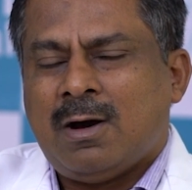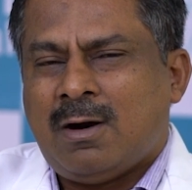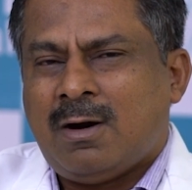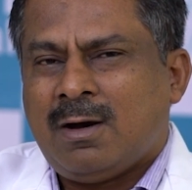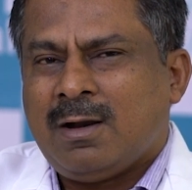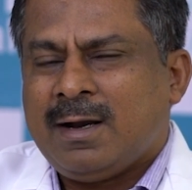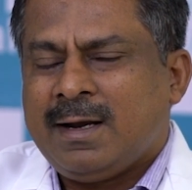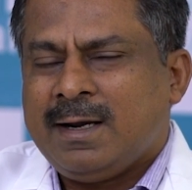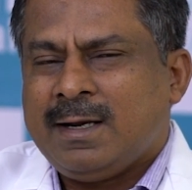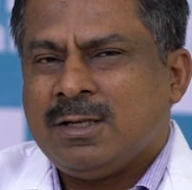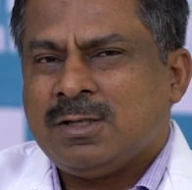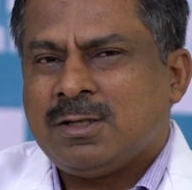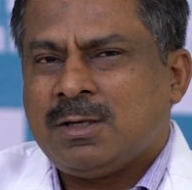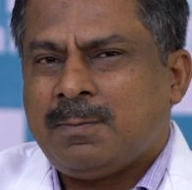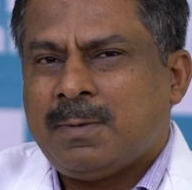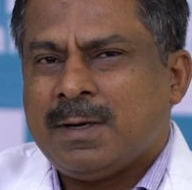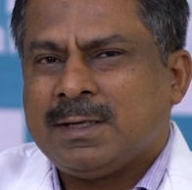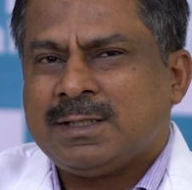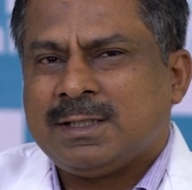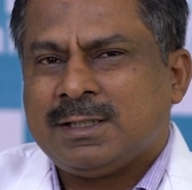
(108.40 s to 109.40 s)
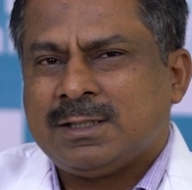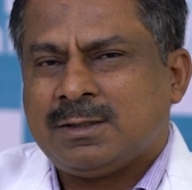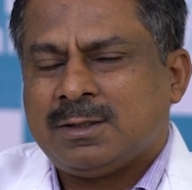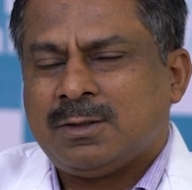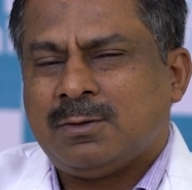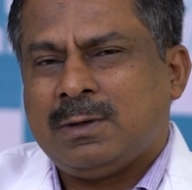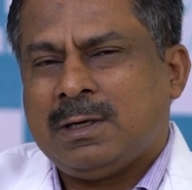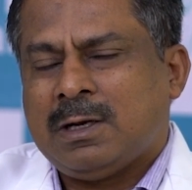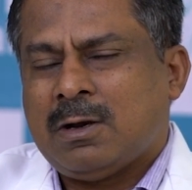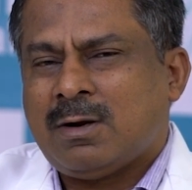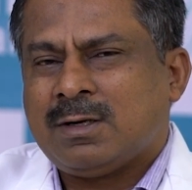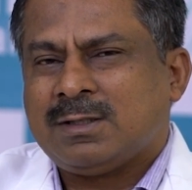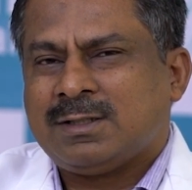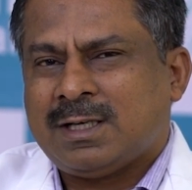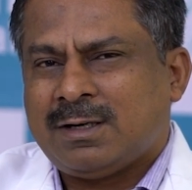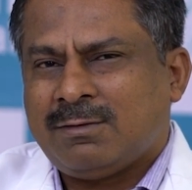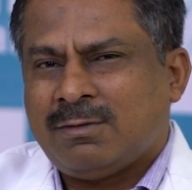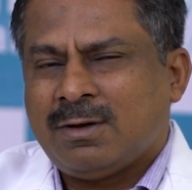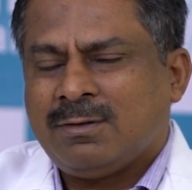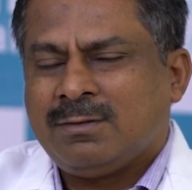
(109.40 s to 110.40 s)
ఆల్ హెడ్ ఇంజరీ పేషెంట్స్ విల్ నాట్
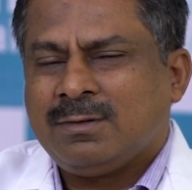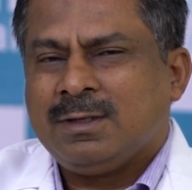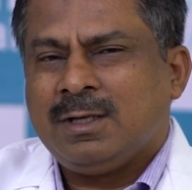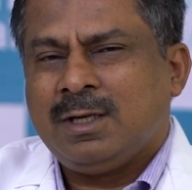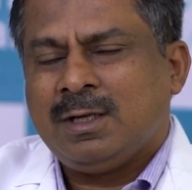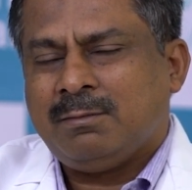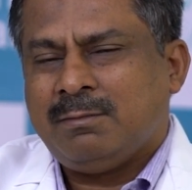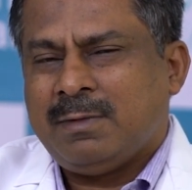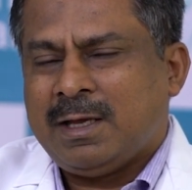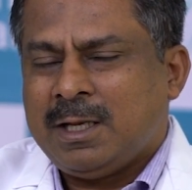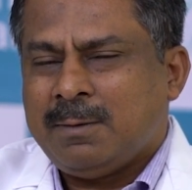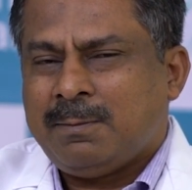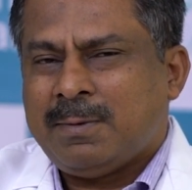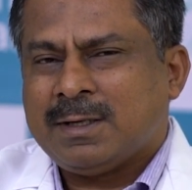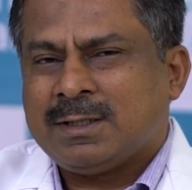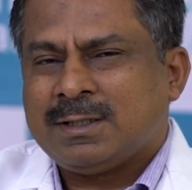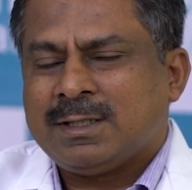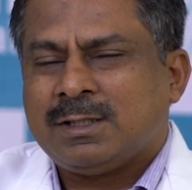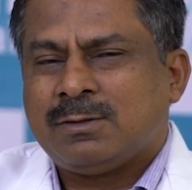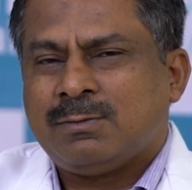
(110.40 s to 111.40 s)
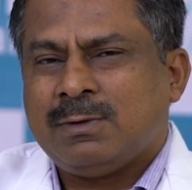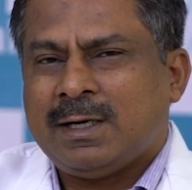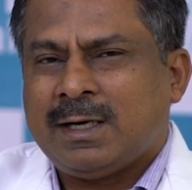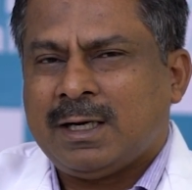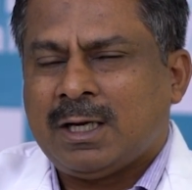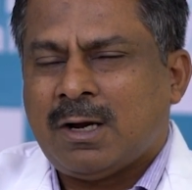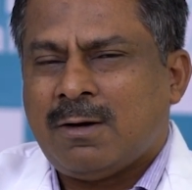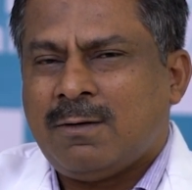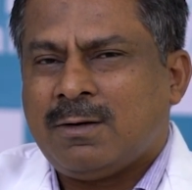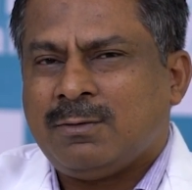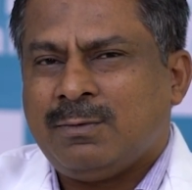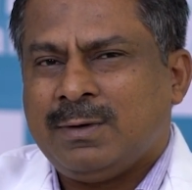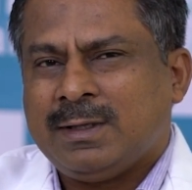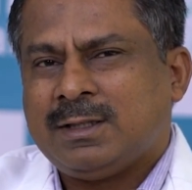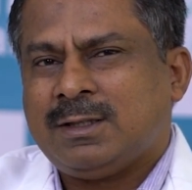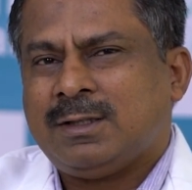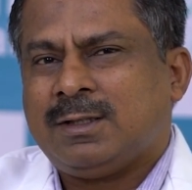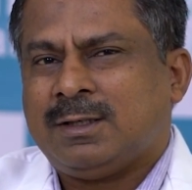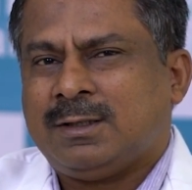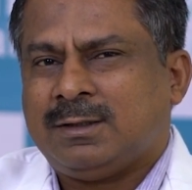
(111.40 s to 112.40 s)
సర్వైవ్ మెనీ పేషెంట్స్ విల్ రికవర్
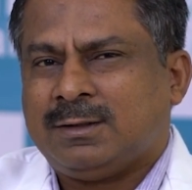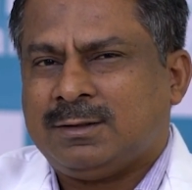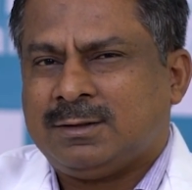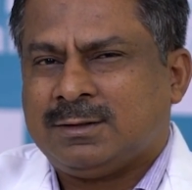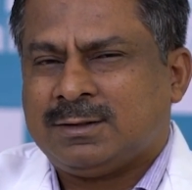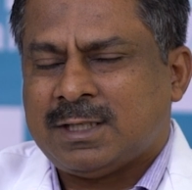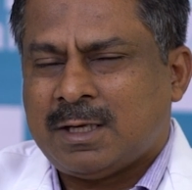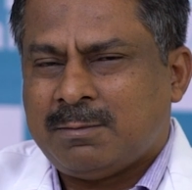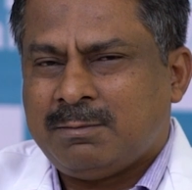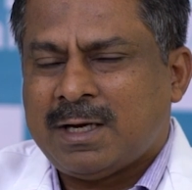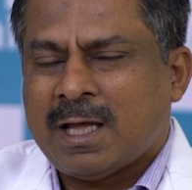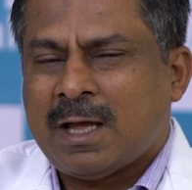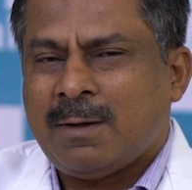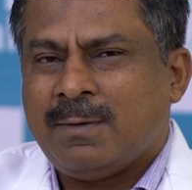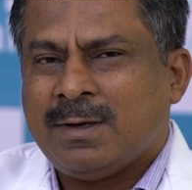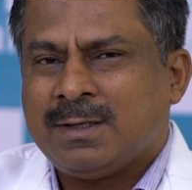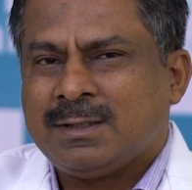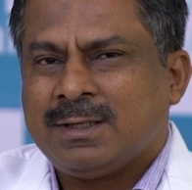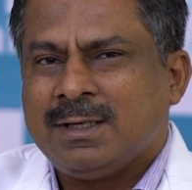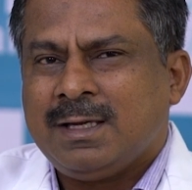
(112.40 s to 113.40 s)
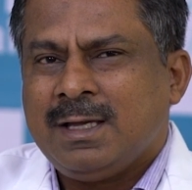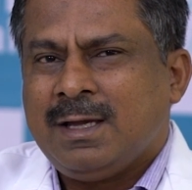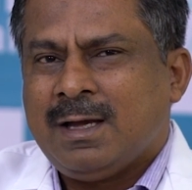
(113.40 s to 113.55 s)
విత్ సమ్ డ్యామేజ్